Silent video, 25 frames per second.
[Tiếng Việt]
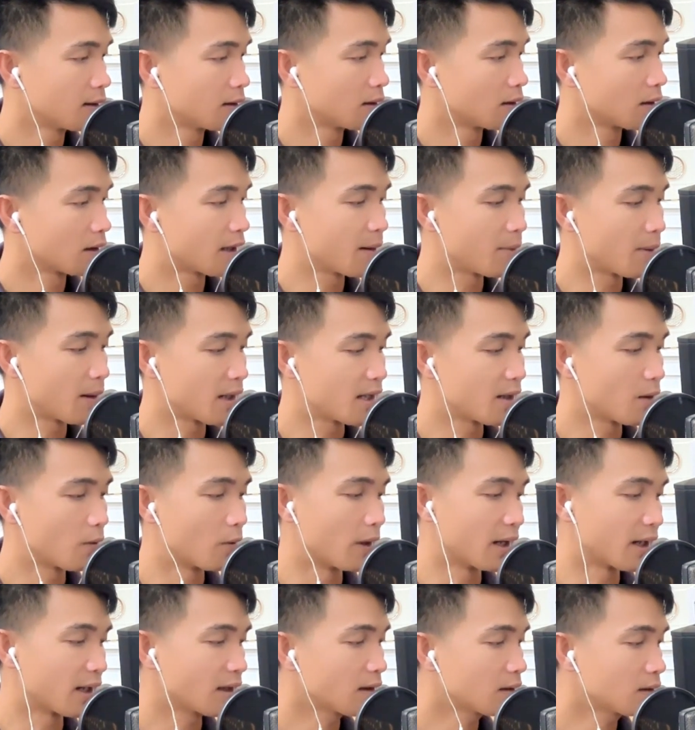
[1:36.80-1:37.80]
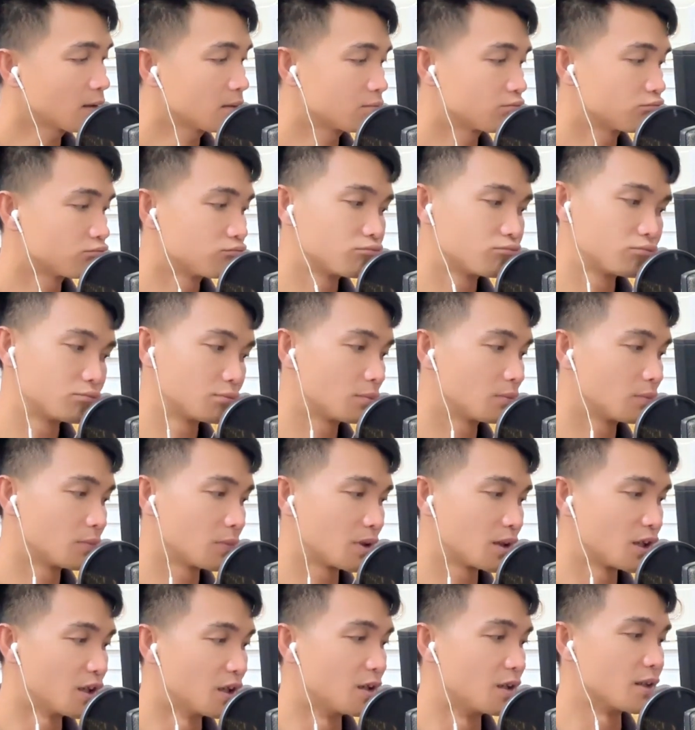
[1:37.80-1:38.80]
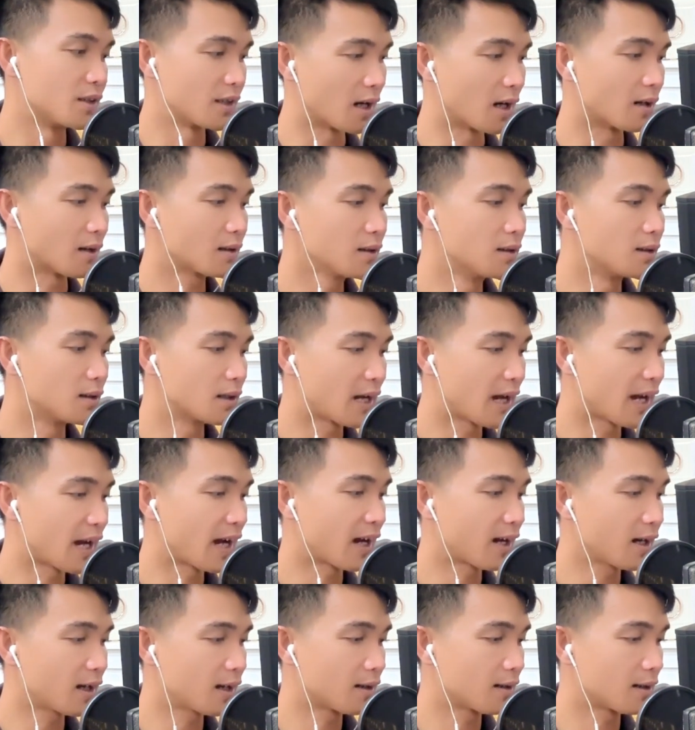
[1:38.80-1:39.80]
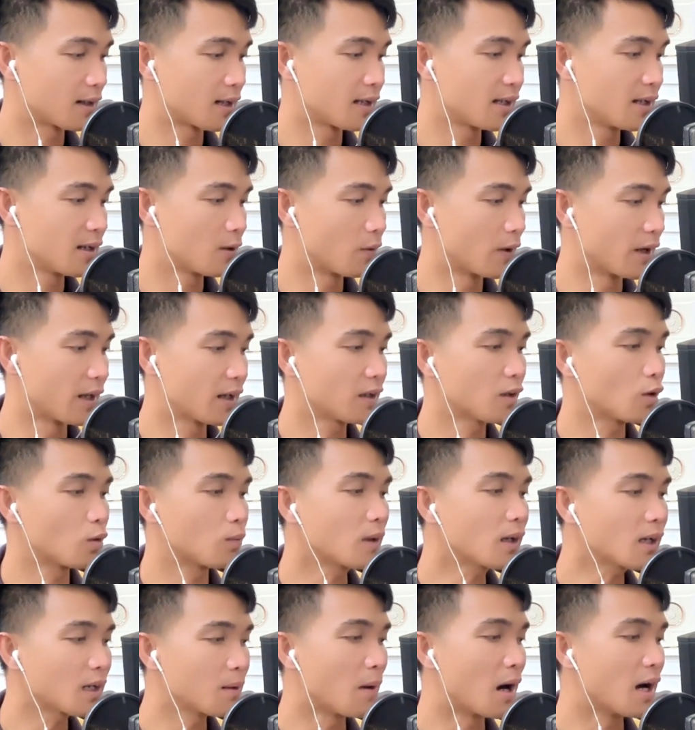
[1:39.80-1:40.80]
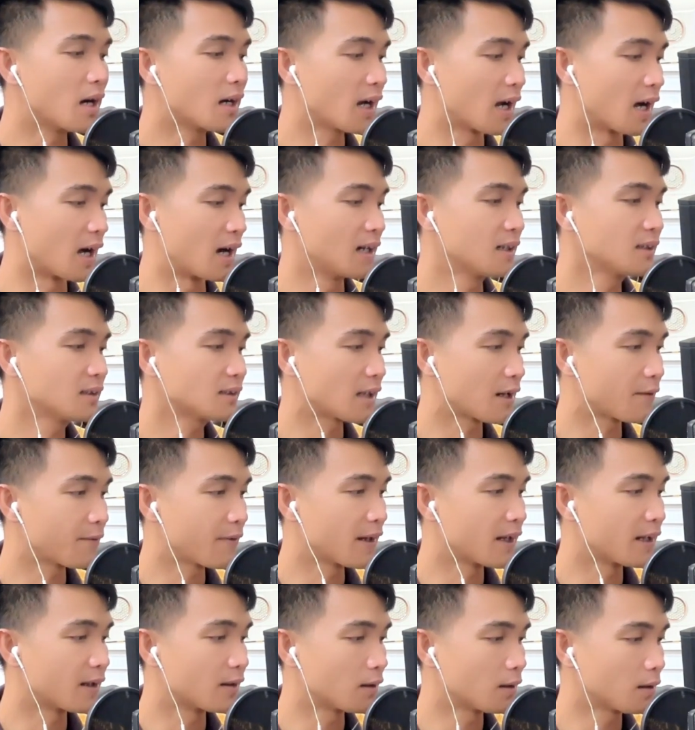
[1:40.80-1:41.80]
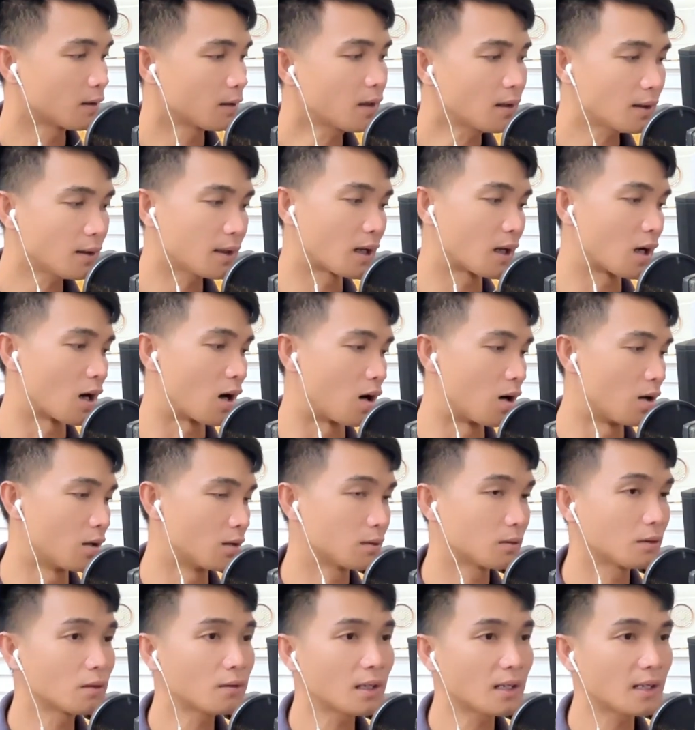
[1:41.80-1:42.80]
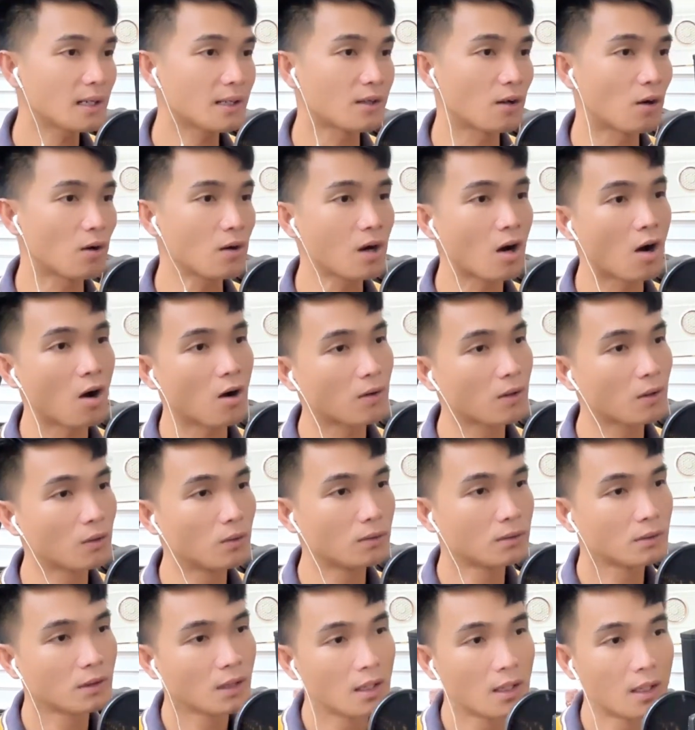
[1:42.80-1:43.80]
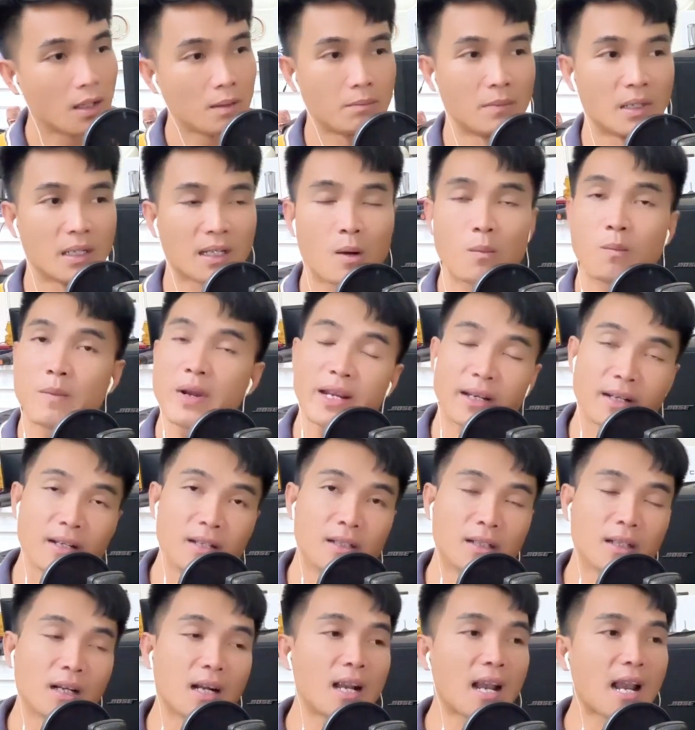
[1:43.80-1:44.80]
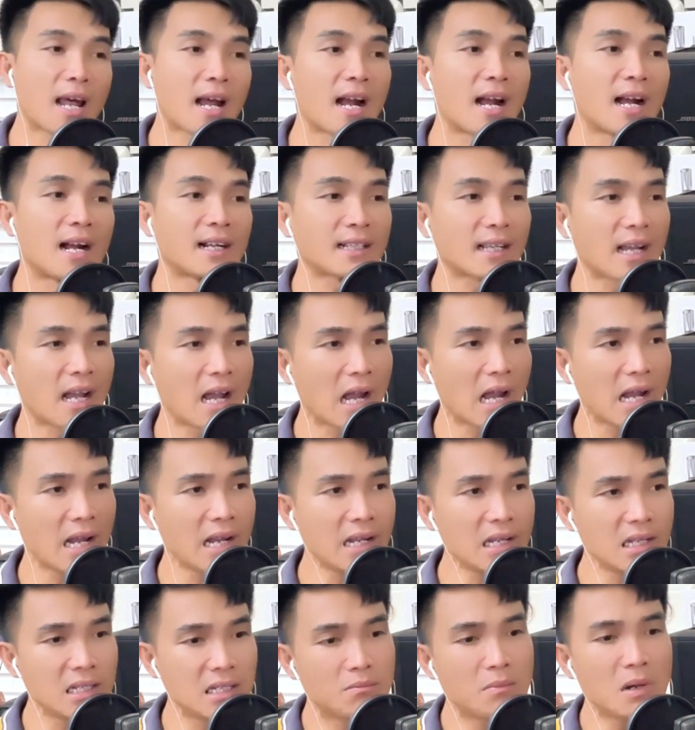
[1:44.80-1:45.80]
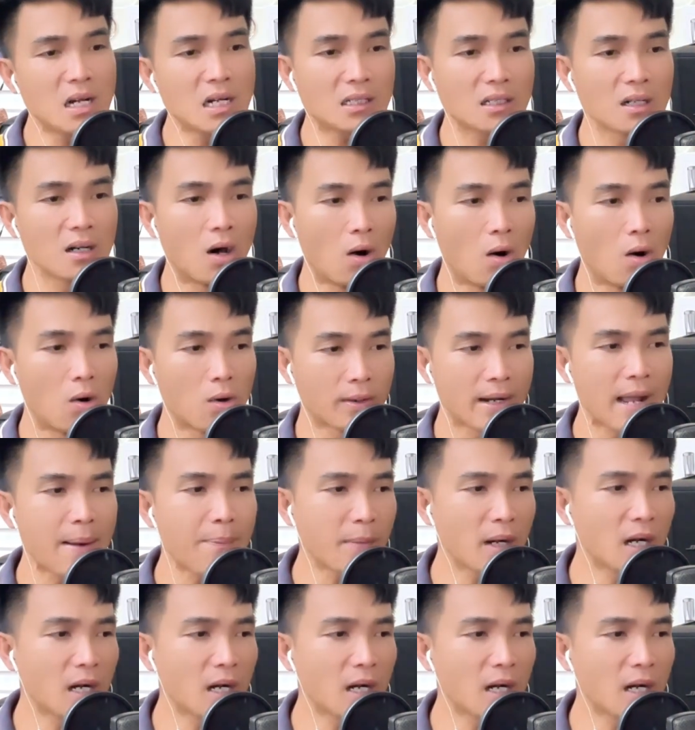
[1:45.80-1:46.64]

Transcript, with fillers: khi mà dương Nguyễn vừa nhận được hàng á, là dương Nguyễn cũng rất là bỡ ngỡ tại vì nó rất là gọn, nó rất là nhỏ gọn luôn. Mình không biết được á, là cái mức độ đáp